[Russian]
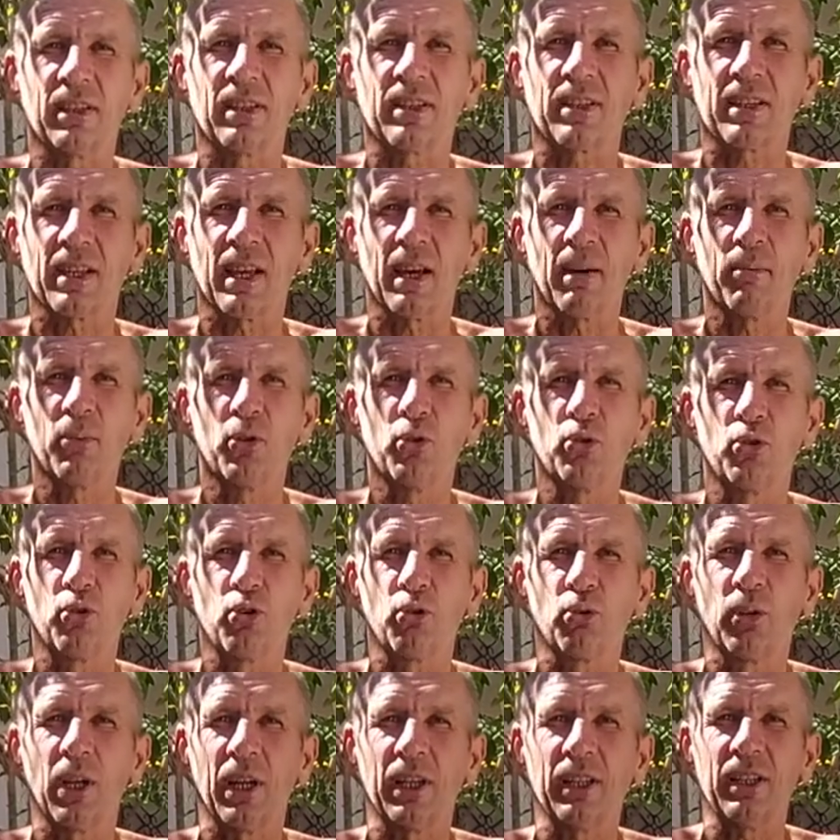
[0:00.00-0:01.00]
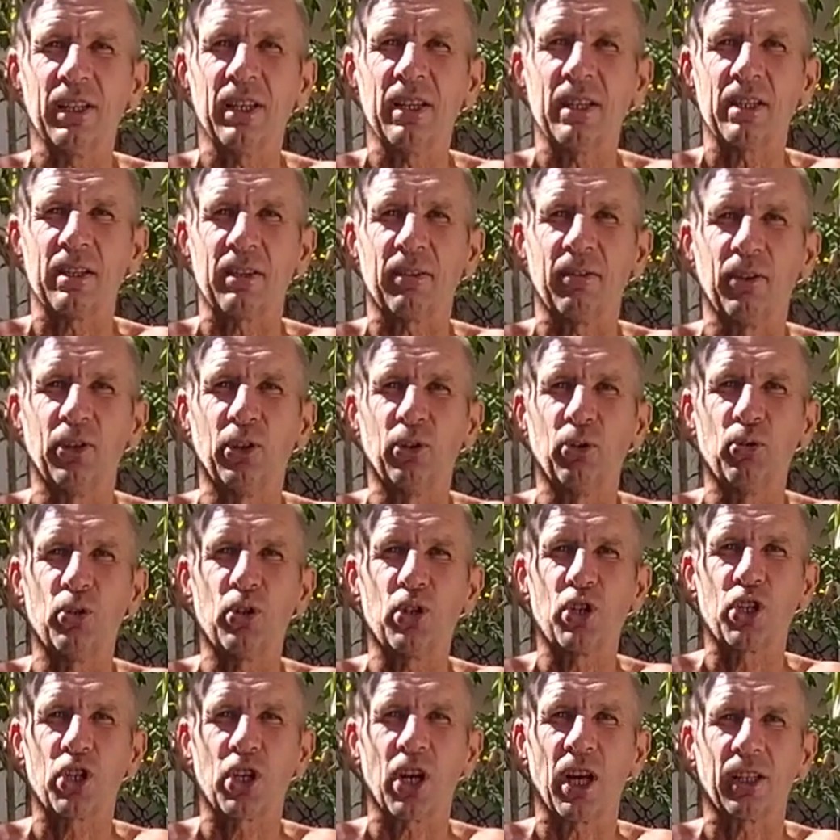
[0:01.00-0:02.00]
самую чудодейственную
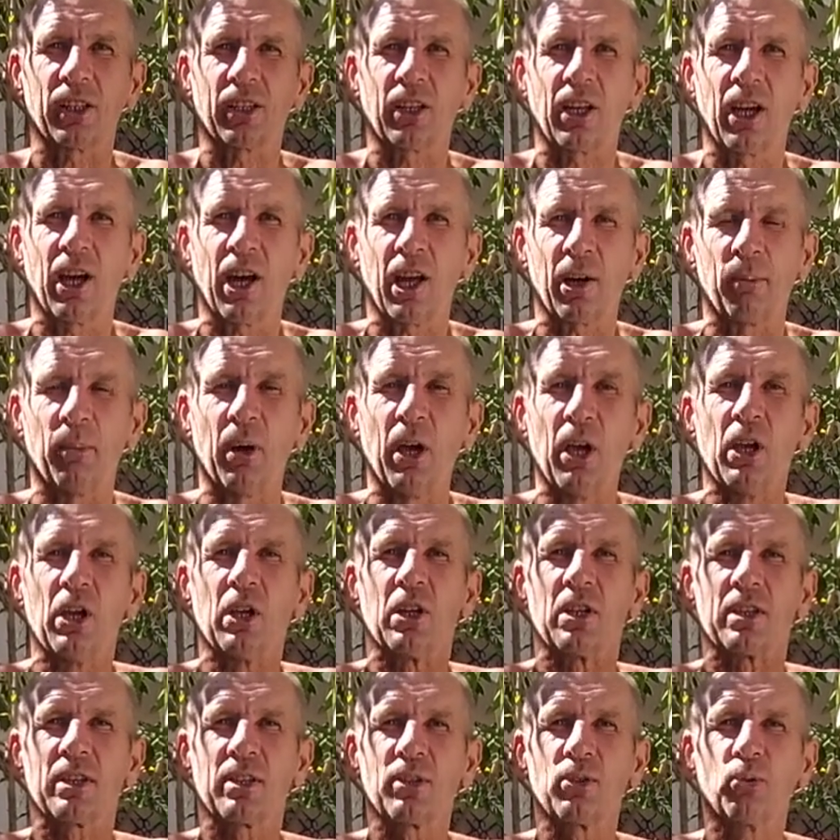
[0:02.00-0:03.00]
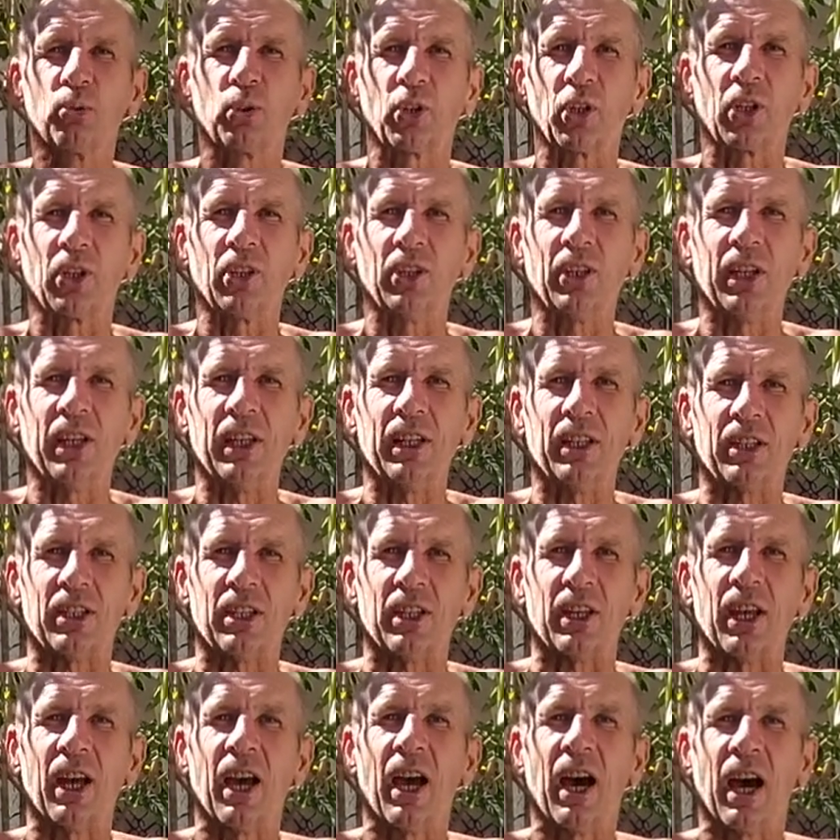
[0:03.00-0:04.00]
шаткарм
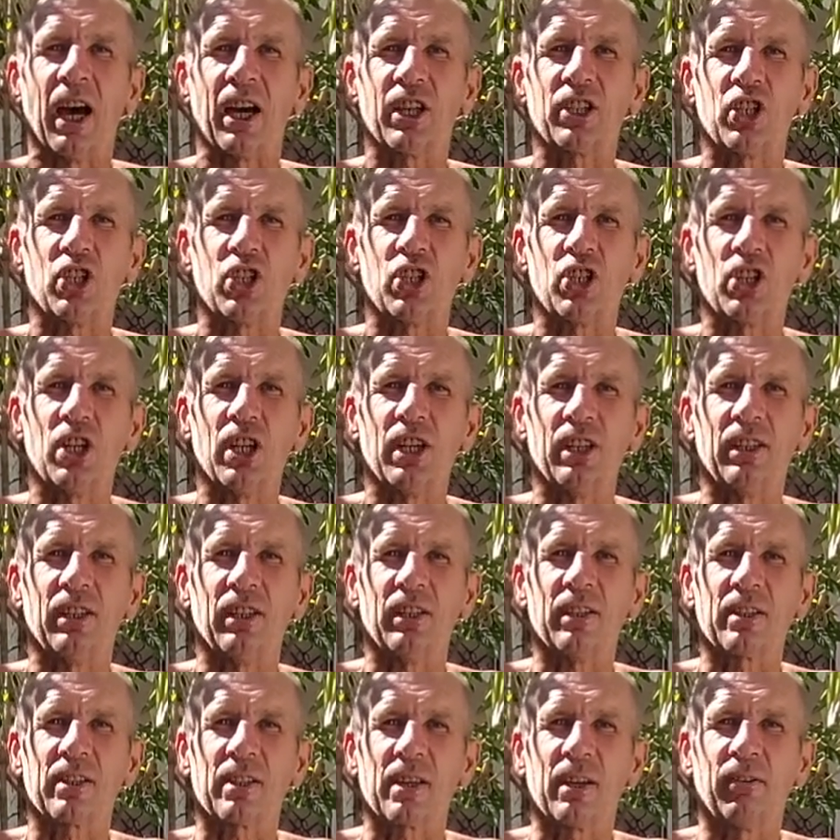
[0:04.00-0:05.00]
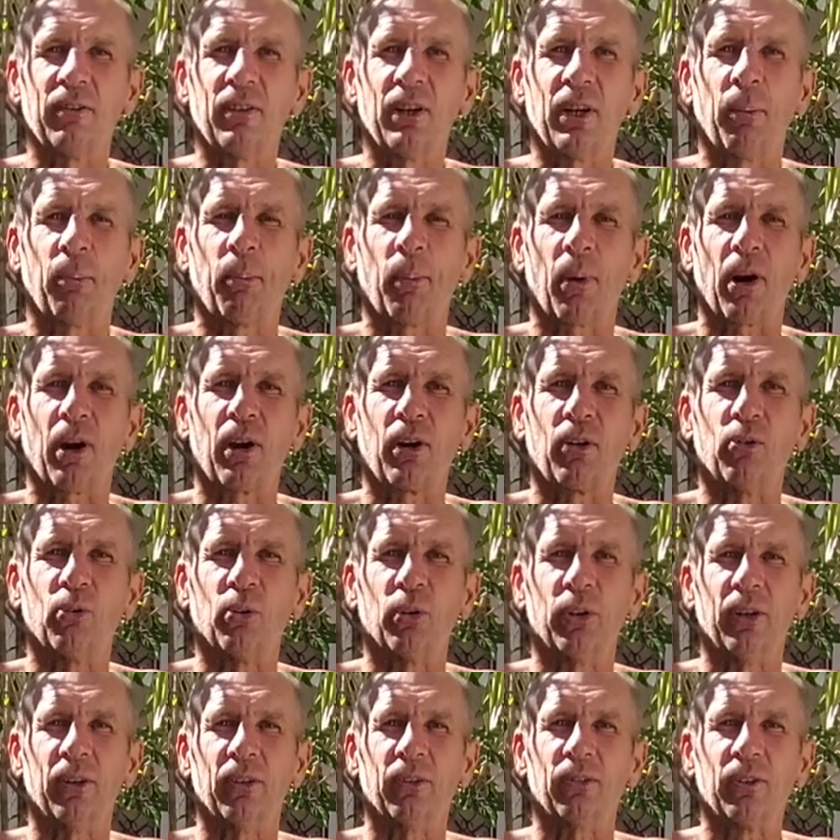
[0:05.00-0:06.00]
сутранете, очищение носовых
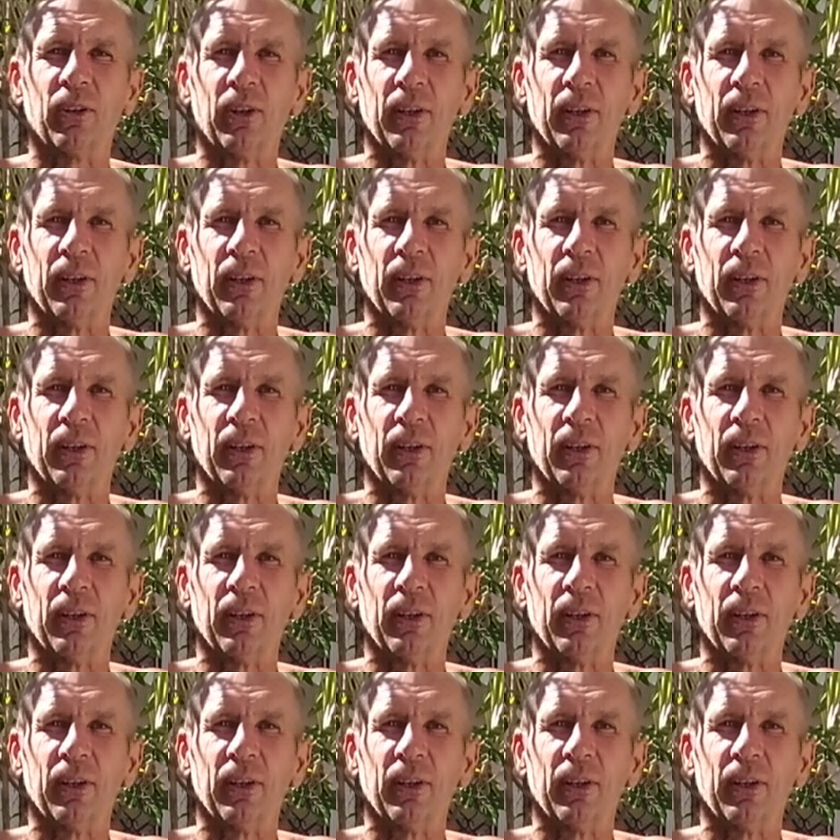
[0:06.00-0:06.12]
проходов.